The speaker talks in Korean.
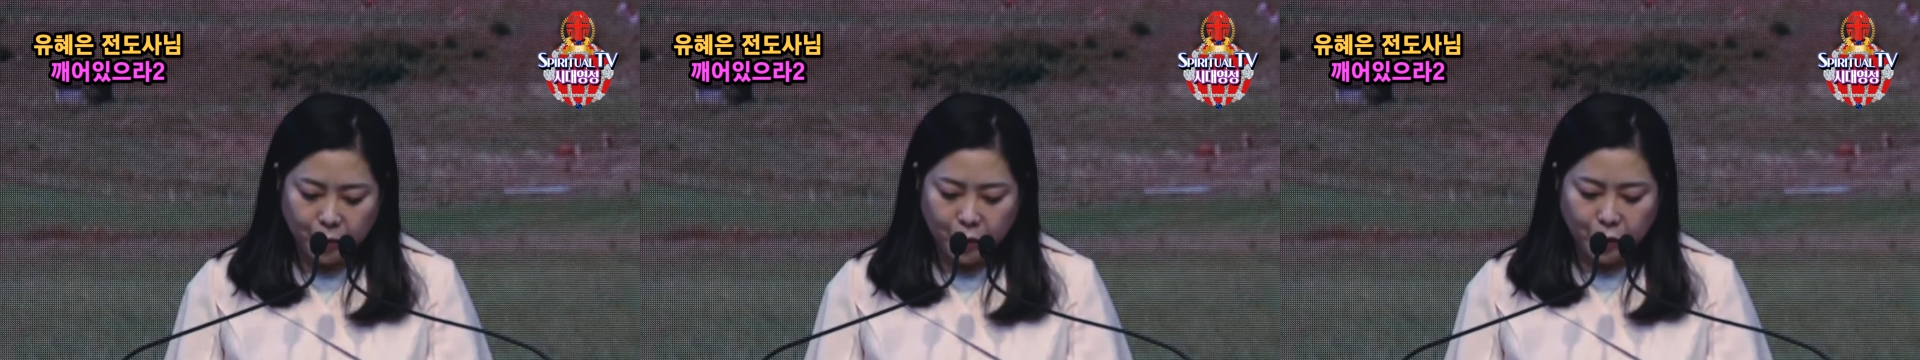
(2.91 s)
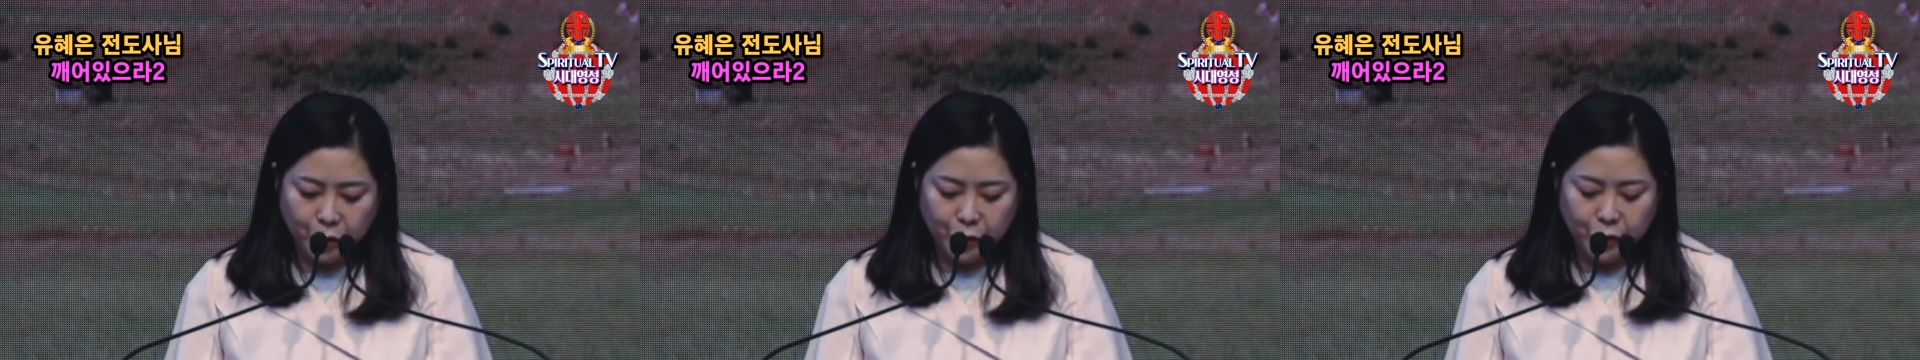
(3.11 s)

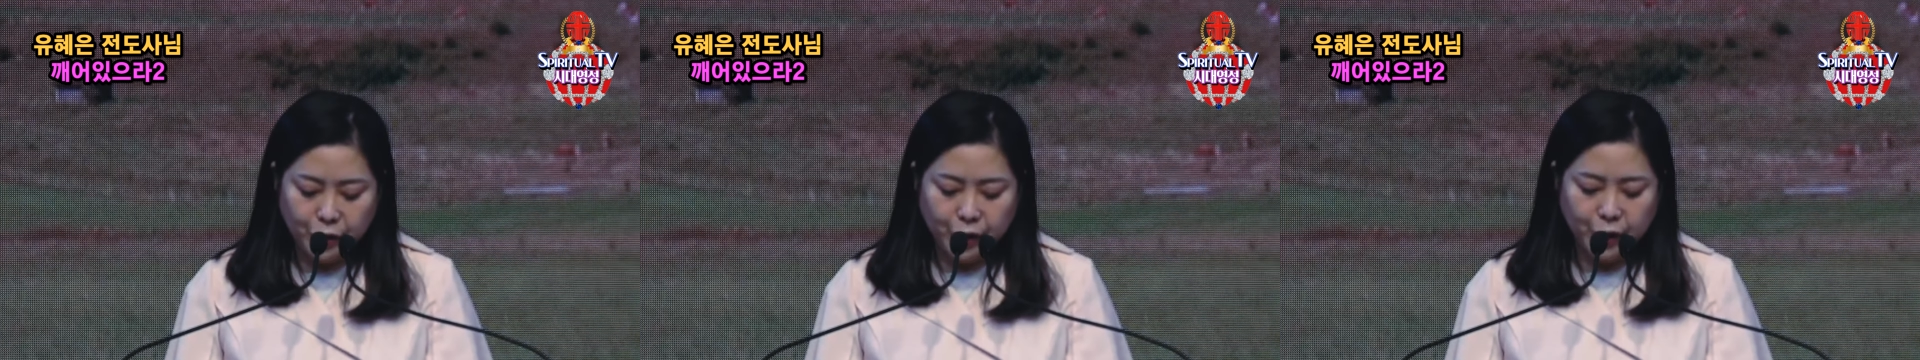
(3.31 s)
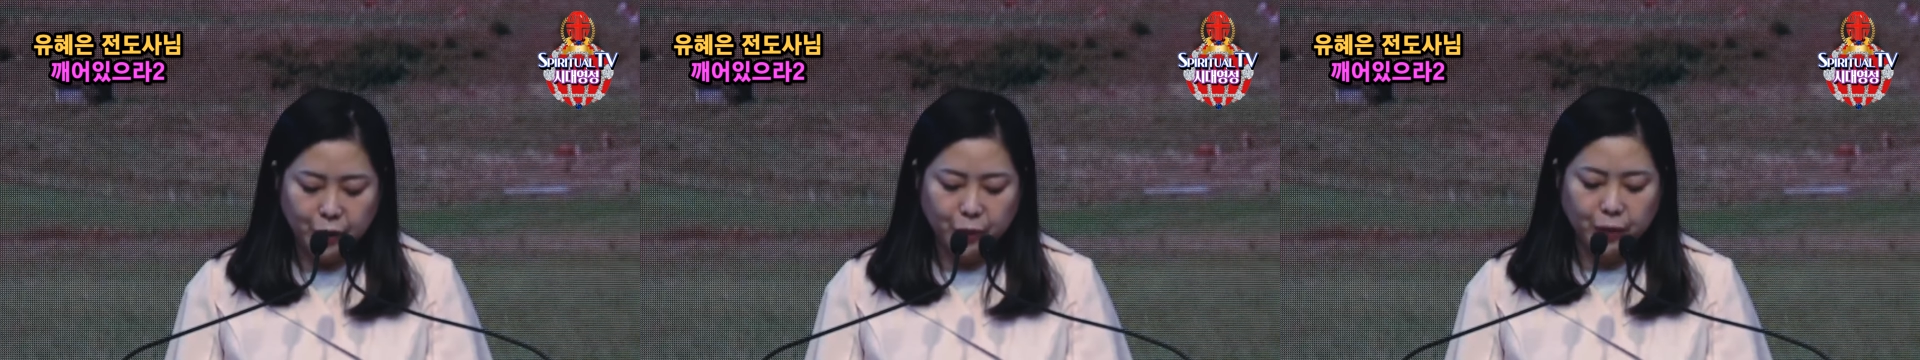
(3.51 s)

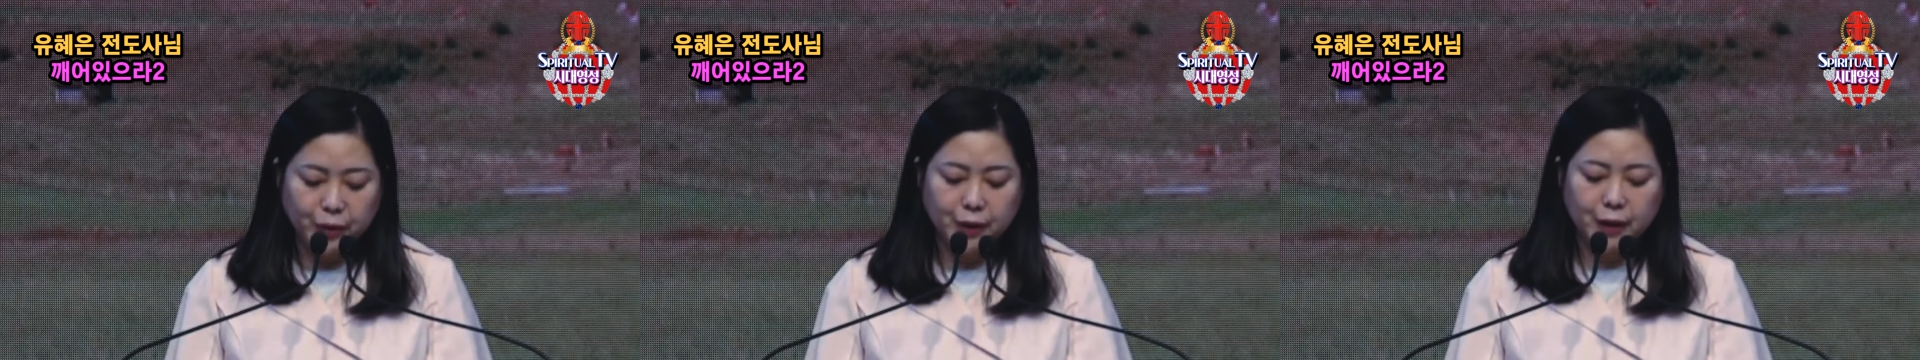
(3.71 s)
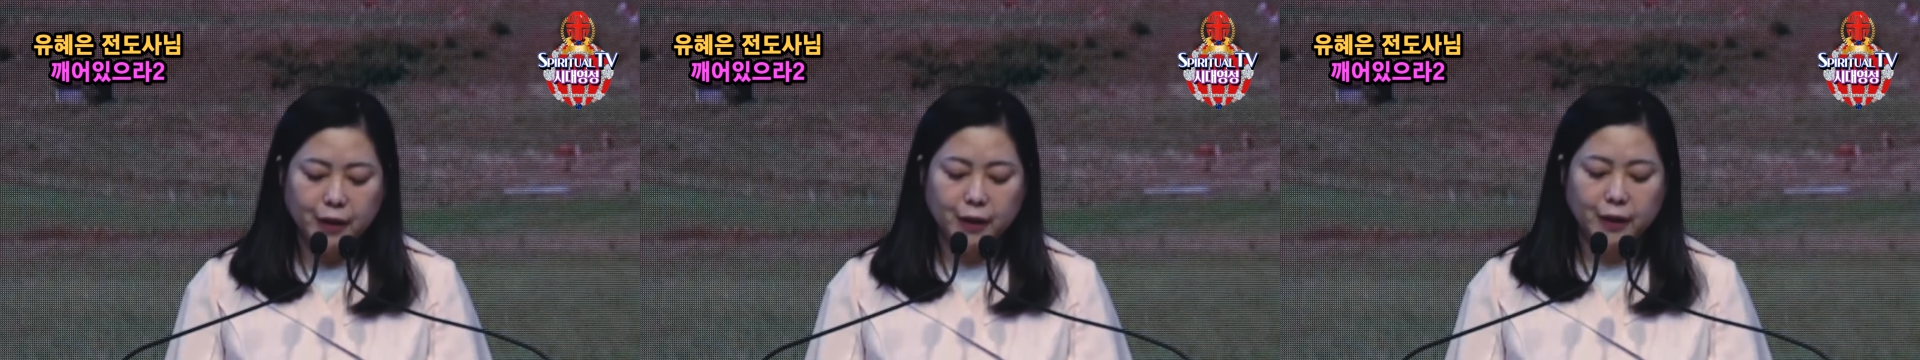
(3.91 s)
보여주는
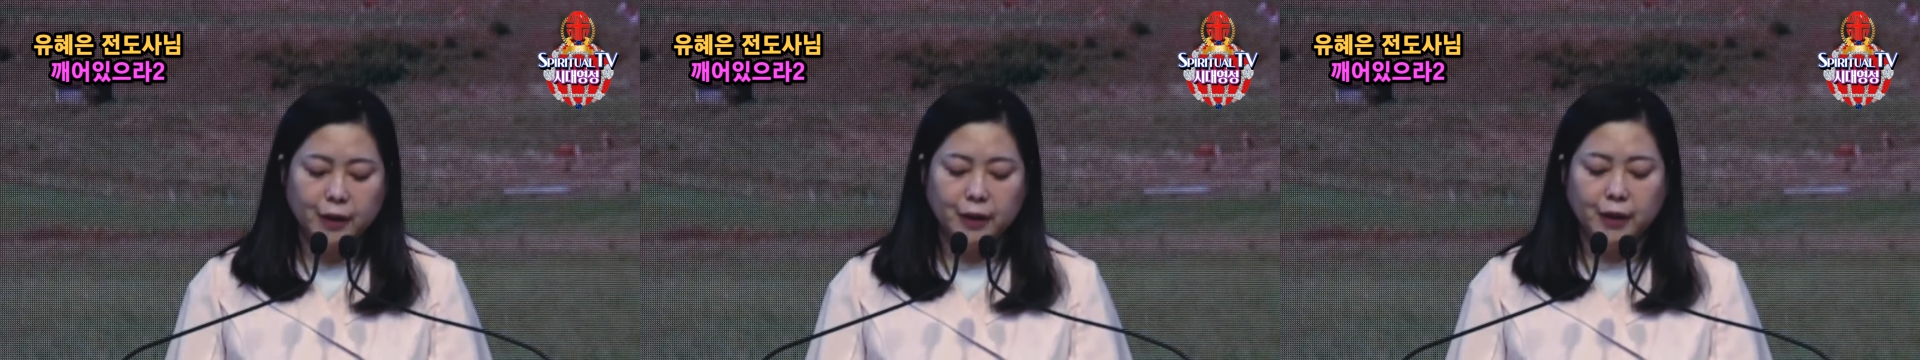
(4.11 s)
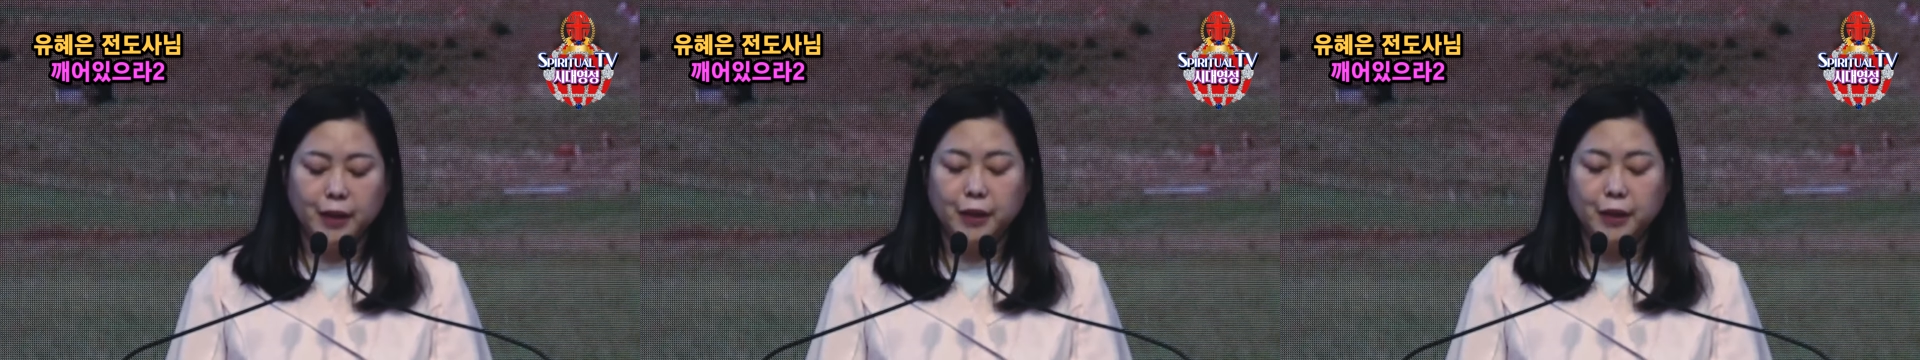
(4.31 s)
지옥은